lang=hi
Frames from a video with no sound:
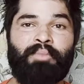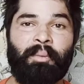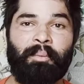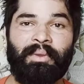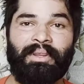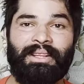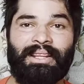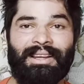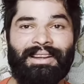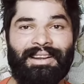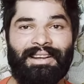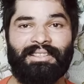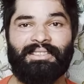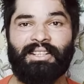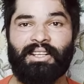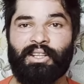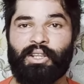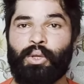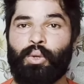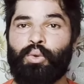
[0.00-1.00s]
पपीता खा
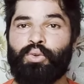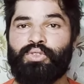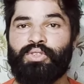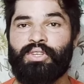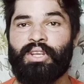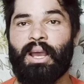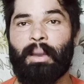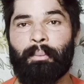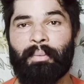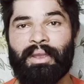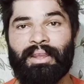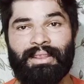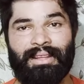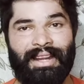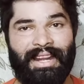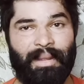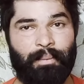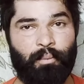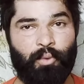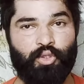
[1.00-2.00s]
सकते हो उससे आपके
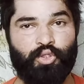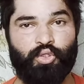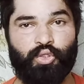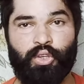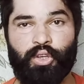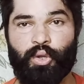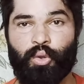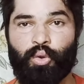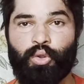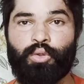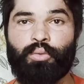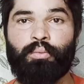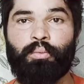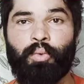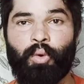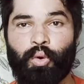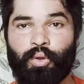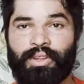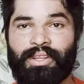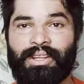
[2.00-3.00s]
दाढ़ी मूछ की ग्रोथ
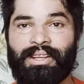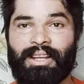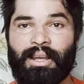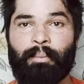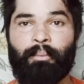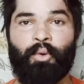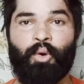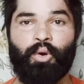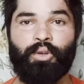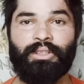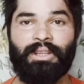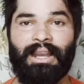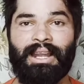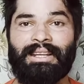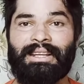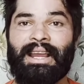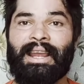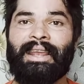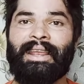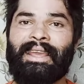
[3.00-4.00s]
बहुत ही कम होने
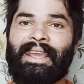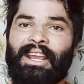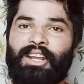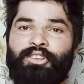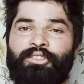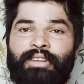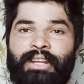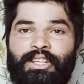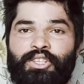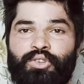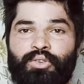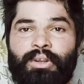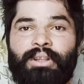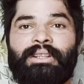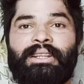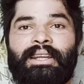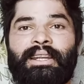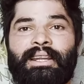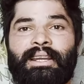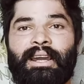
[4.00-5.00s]
लग जाएगी ये एक नेचुरल
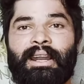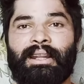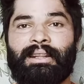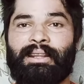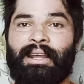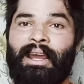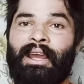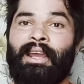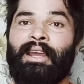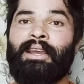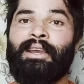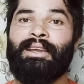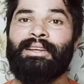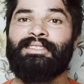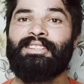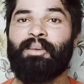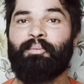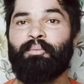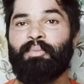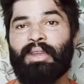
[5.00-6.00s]
तरीका रहता है
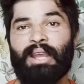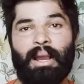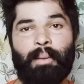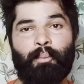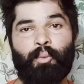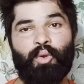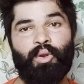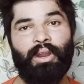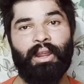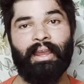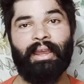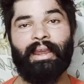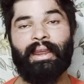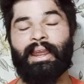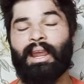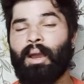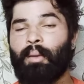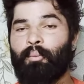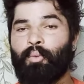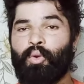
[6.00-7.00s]
जब भी आपको लगे
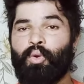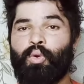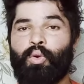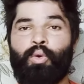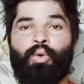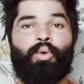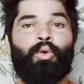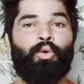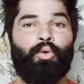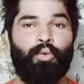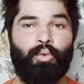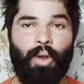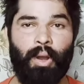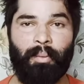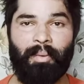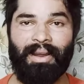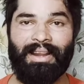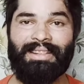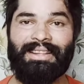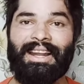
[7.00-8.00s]
कि हमको
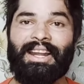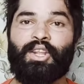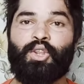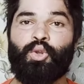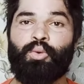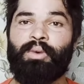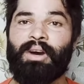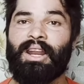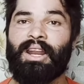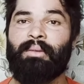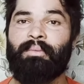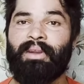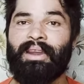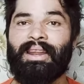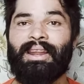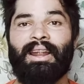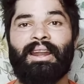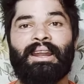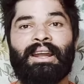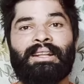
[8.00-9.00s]
हमारी दाढ़ी दोबारा बड़ी
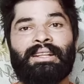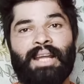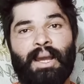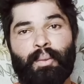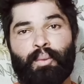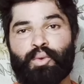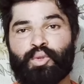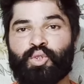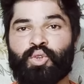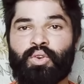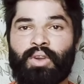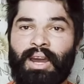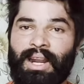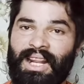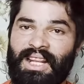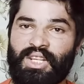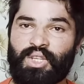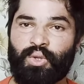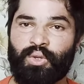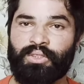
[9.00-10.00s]
करना है तो आप उसको
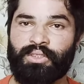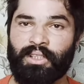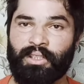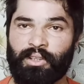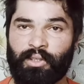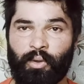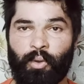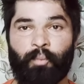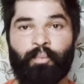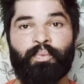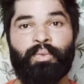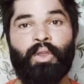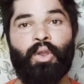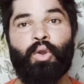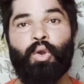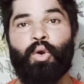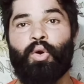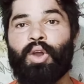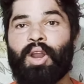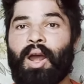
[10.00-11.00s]
खाना छोड़ सकते
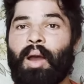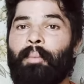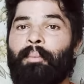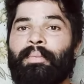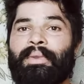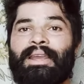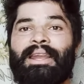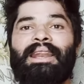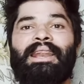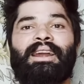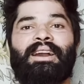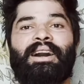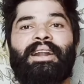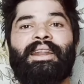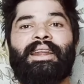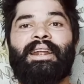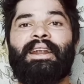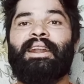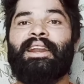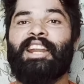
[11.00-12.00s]
हो और आप ये
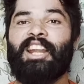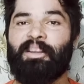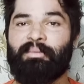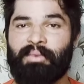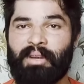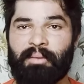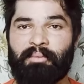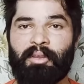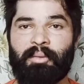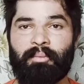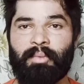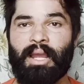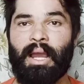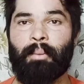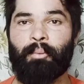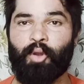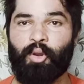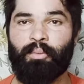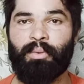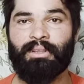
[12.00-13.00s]
लगाने का ट्रीटमेंट भी मैं
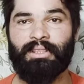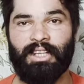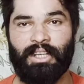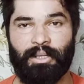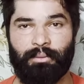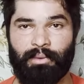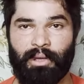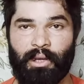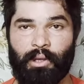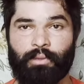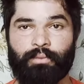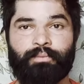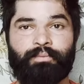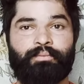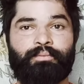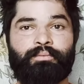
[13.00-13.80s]
आपको बताने वाला हूँ